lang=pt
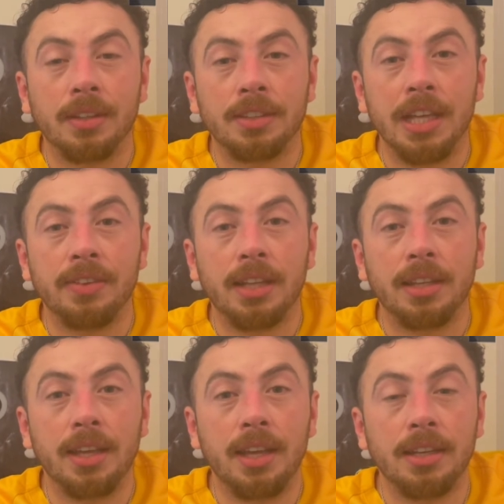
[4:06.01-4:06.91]
Teve
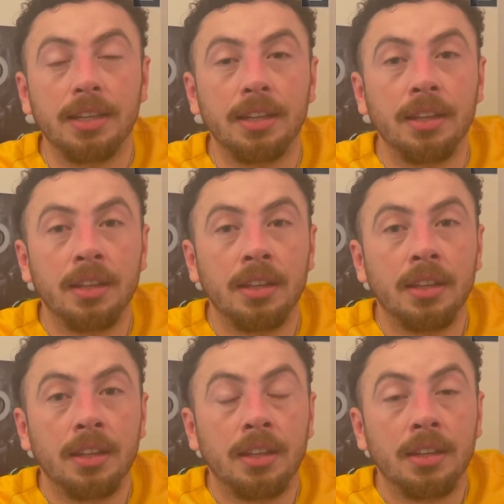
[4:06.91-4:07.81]
aquele
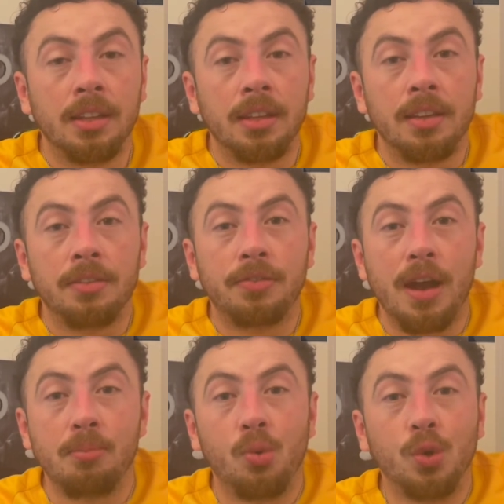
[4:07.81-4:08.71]

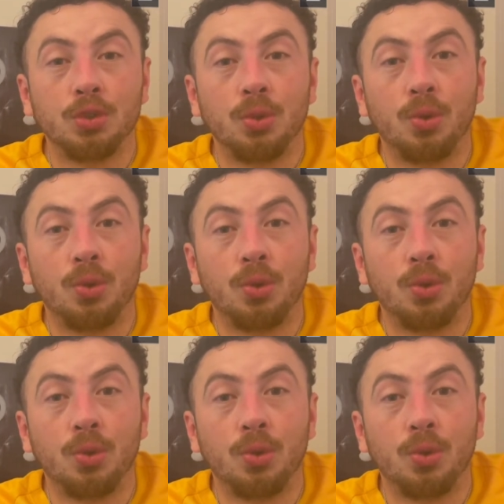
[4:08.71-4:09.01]
famoso